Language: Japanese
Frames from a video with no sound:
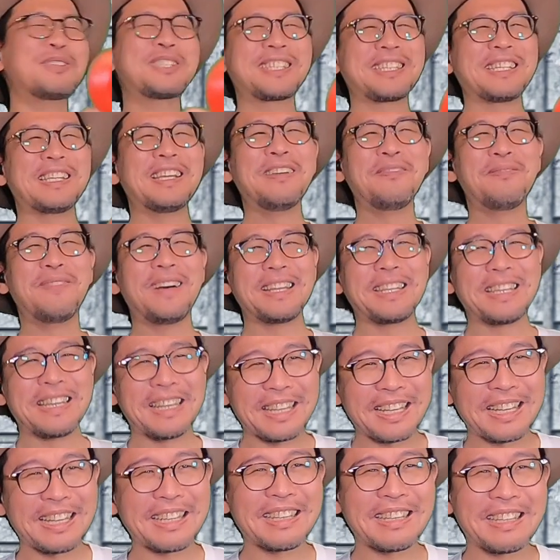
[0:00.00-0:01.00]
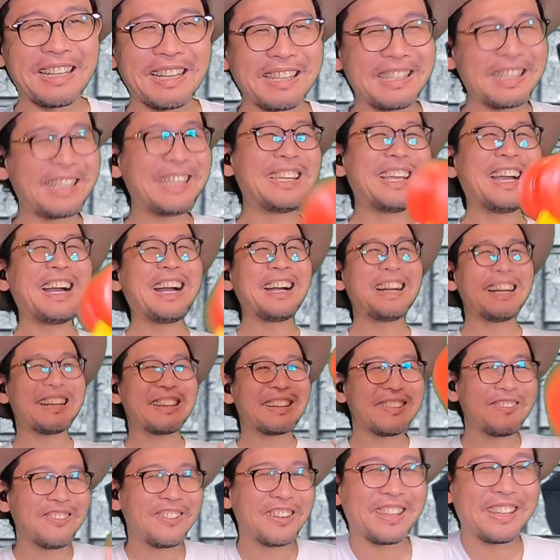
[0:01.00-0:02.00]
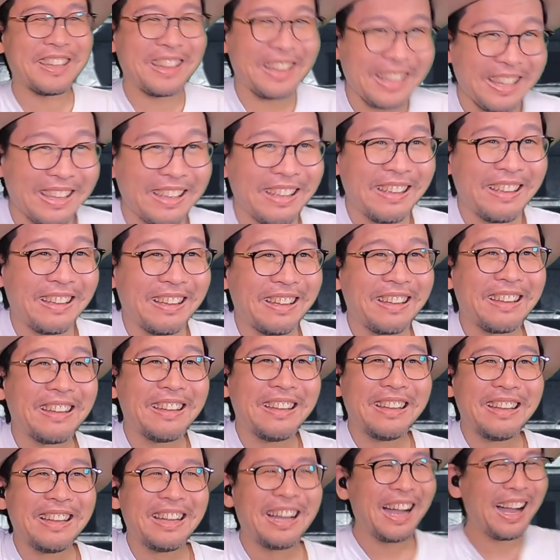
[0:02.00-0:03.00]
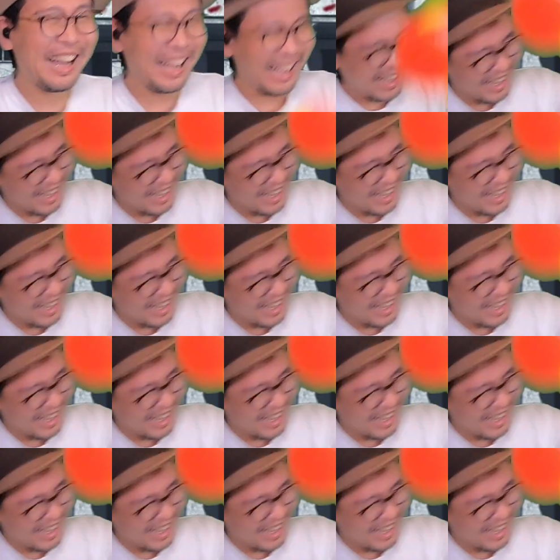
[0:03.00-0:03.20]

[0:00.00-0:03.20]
惜しい。間に合わなかった。いや、これであ、